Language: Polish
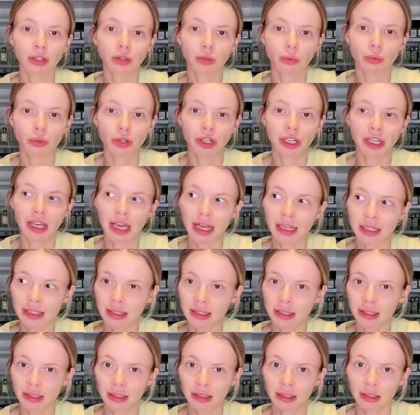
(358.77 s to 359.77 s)
e, który
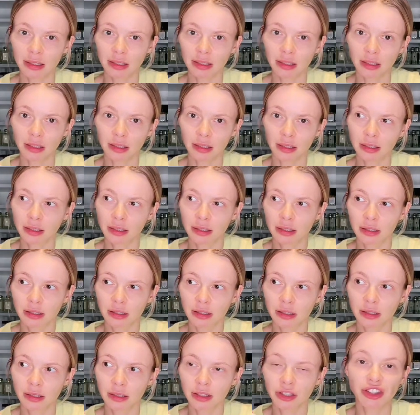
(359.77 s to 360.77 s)
jest
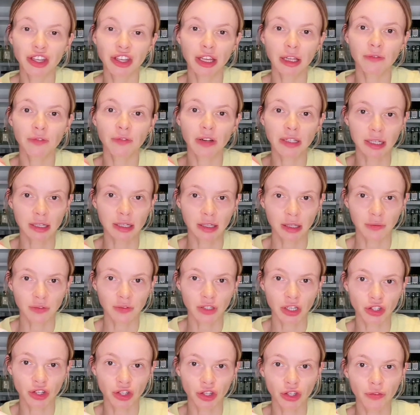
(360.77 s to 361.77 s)
Y,
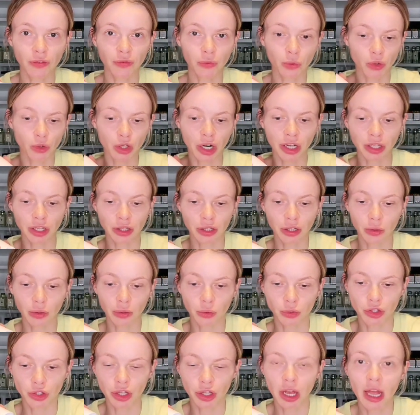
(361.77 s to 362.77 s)
nieinwazyjny, w sensie nie wkurza
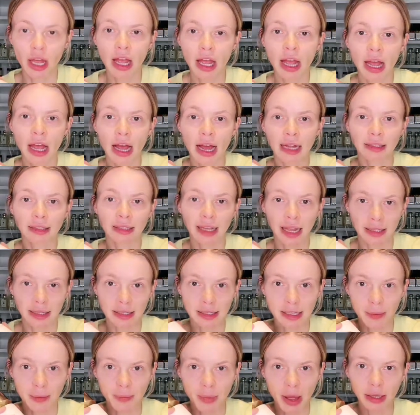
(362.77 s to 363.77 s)
innych ludzi. A
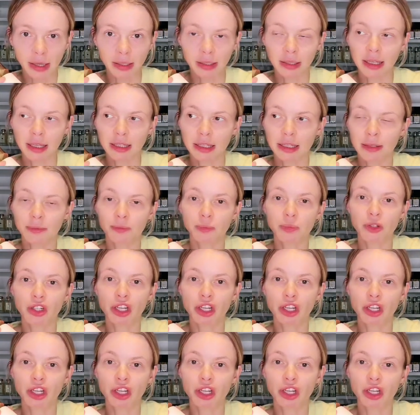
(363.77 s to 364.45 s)
ten zapach